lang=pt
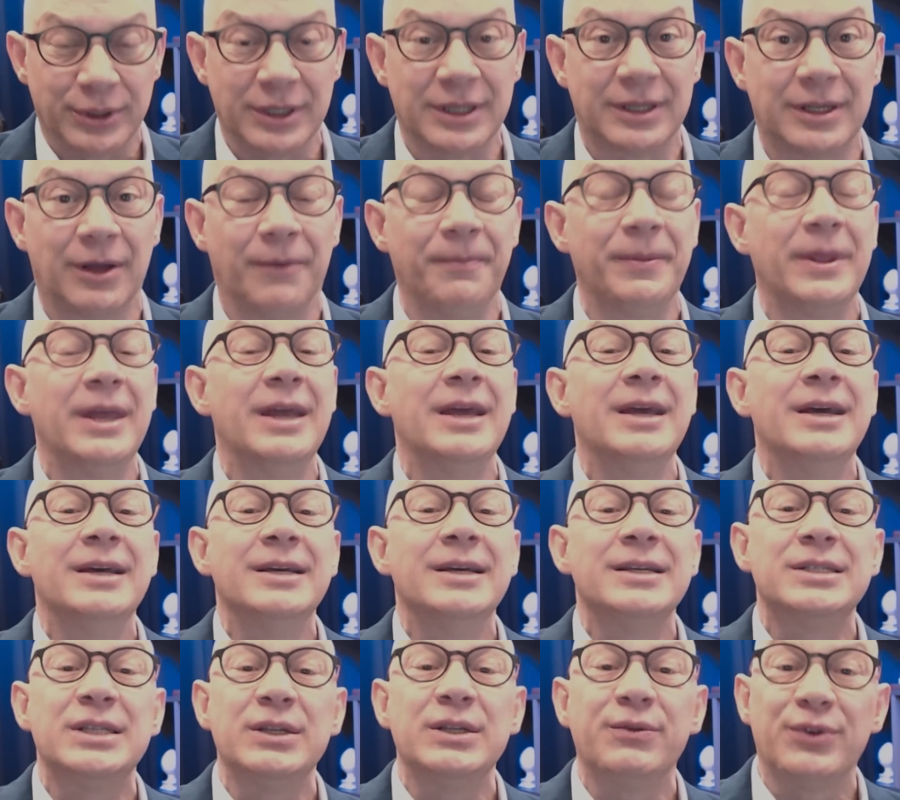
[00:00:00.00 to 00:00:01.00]
Então,
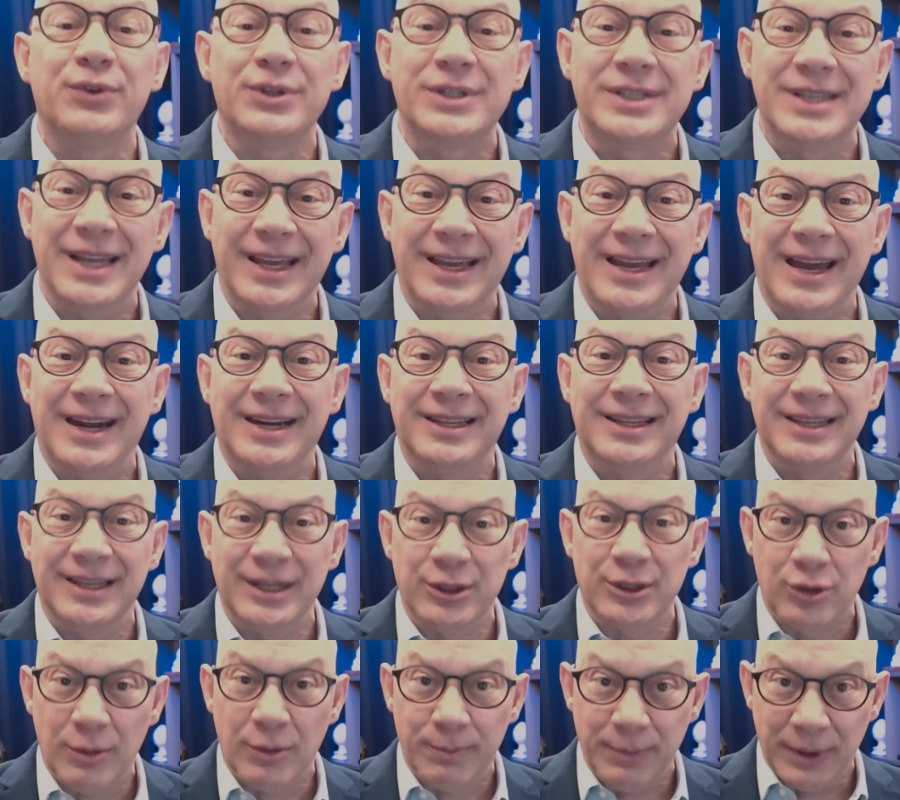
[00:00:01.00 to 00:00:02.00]
se você quer ter
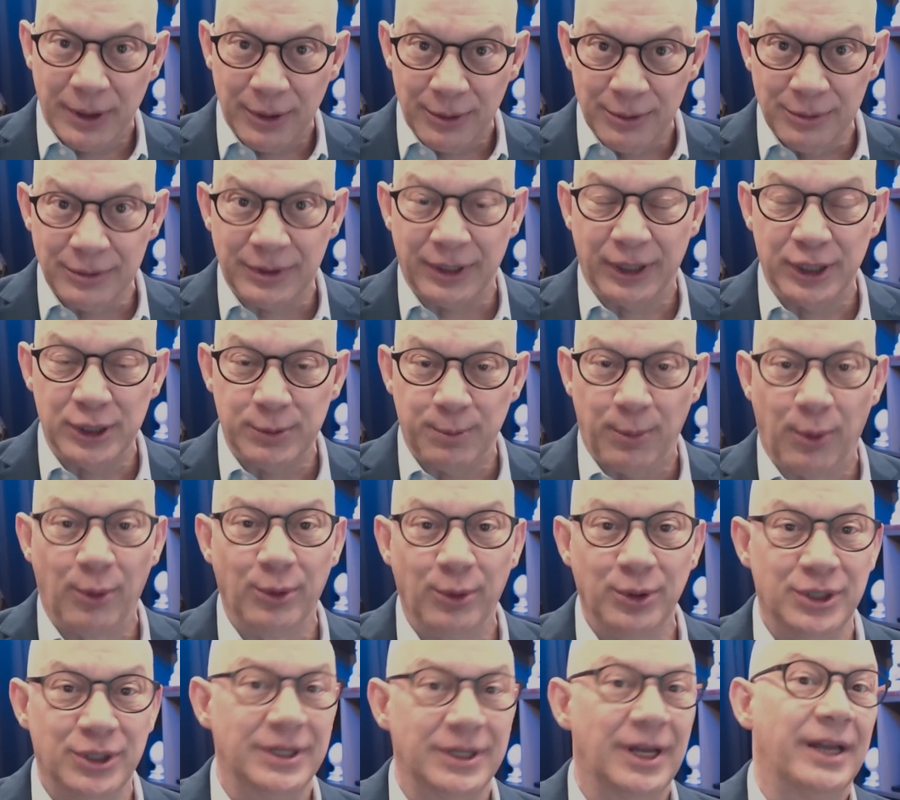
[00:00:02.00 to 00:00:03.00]
a sua pergunta
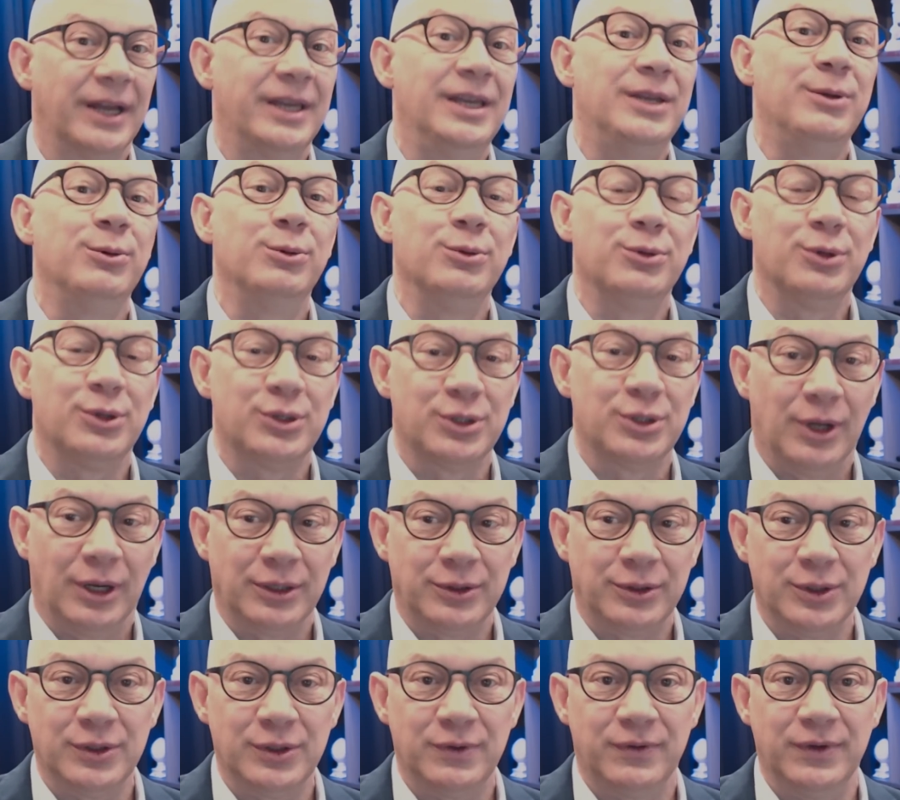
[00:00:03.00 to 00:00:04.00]
respondida em um dos
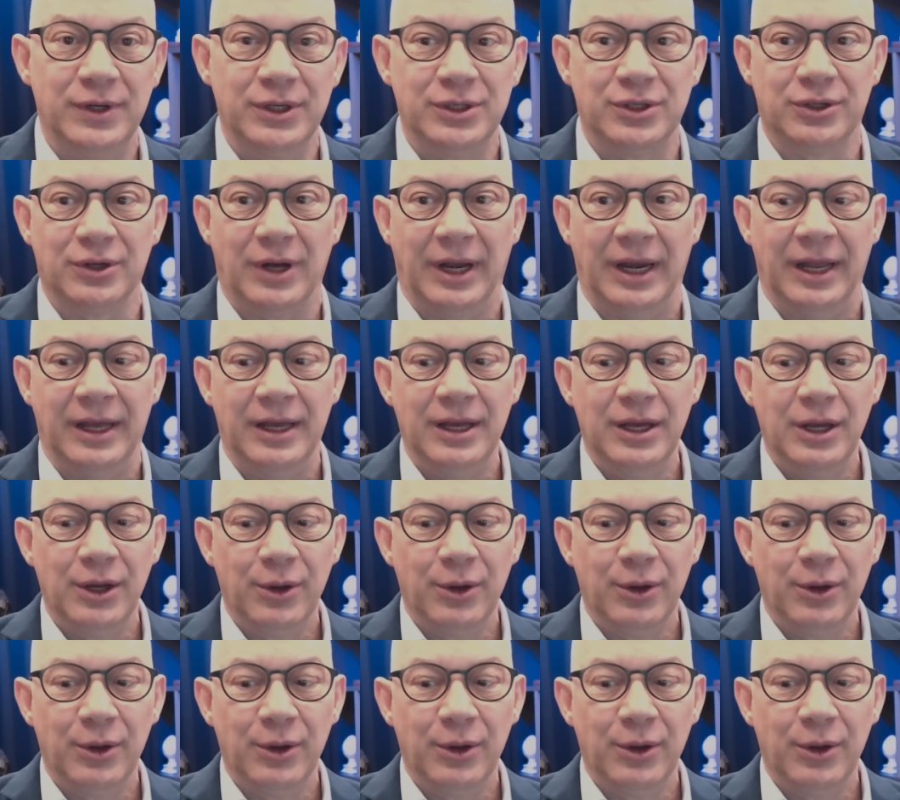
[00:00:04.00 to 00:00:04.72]
nossos vídeos, olha,